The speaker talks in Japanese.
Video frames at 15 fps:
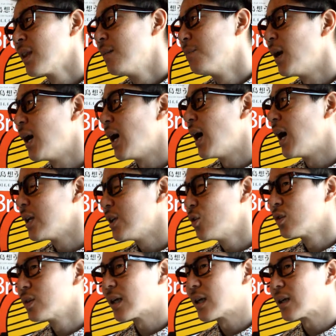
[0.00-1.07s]
まあ、い
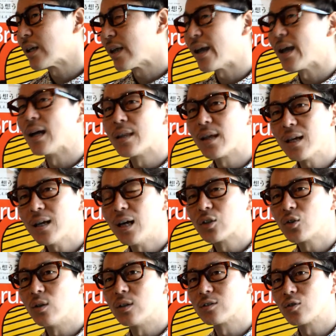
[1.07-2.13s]
ろんなケアね、あ
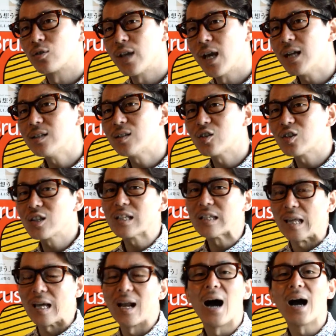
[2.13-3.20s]
とはその、やりすぎ
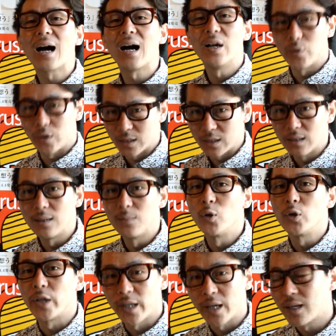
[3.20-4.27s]
たらあかんよなって言うても
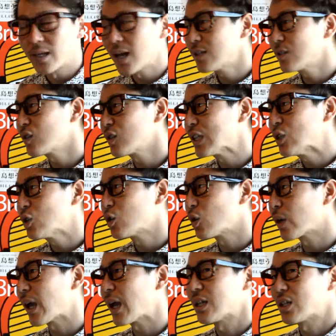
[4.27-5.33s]
んでね、やりすぎると
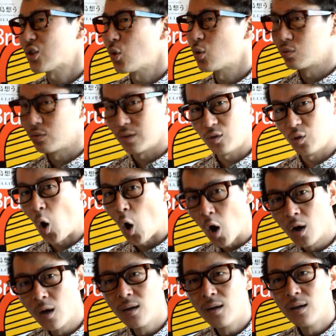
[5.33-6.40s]
怪我しよるんですよ。
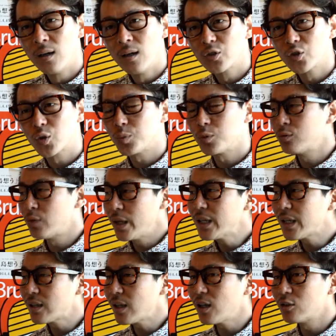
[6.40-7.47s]
自分はい
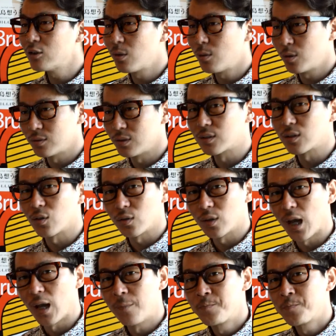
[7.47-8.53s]
けてる思うんですけど、
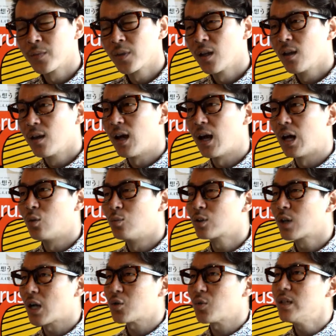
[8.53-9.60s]
あの、
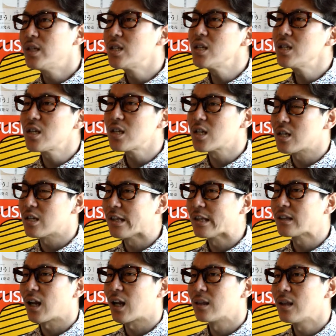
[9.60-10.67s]
昔は1日
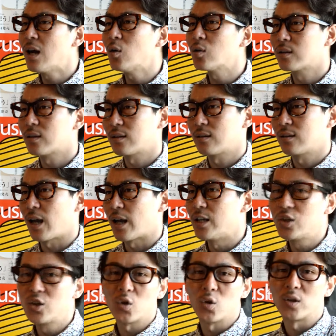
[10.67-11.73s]
寝たら治った勢
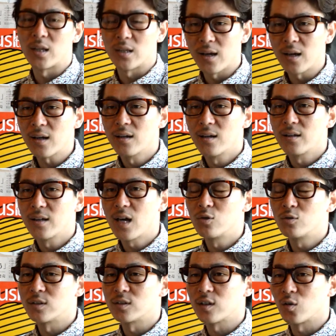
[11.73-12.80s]
いでね、や
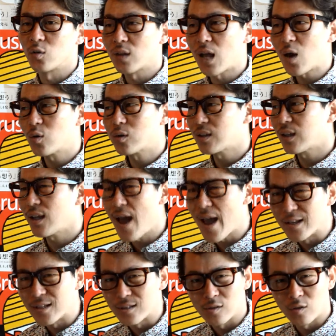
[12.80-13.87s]
るんですけど、治ってな
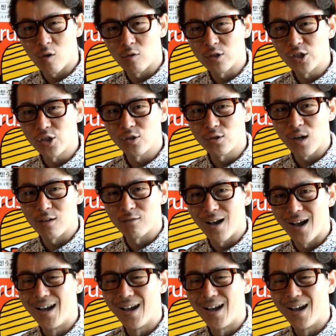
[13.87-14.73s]
いんですよ、1週間ぐらい。